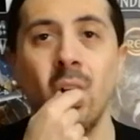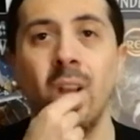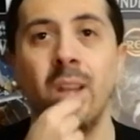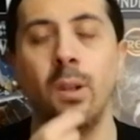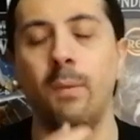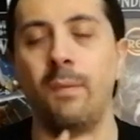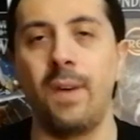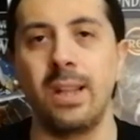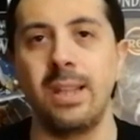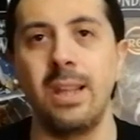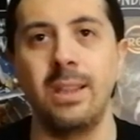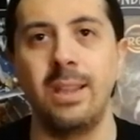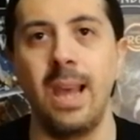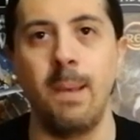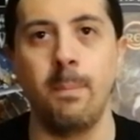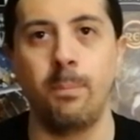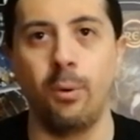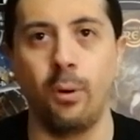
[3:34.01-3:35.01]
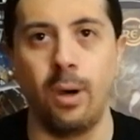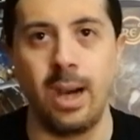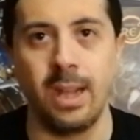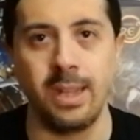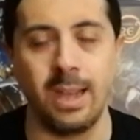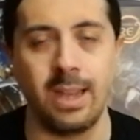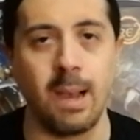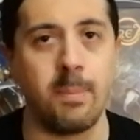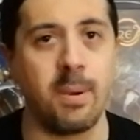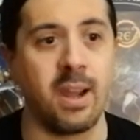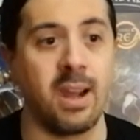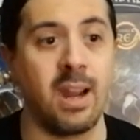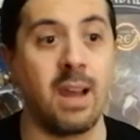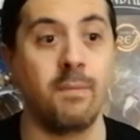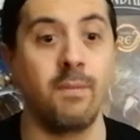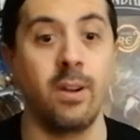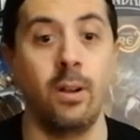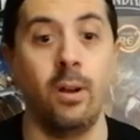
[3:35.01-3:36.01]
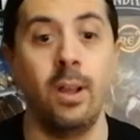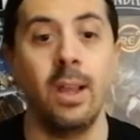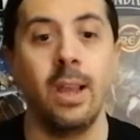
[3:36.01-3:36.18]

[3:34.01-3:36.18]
non fate in tempo ad accaparrarvelo.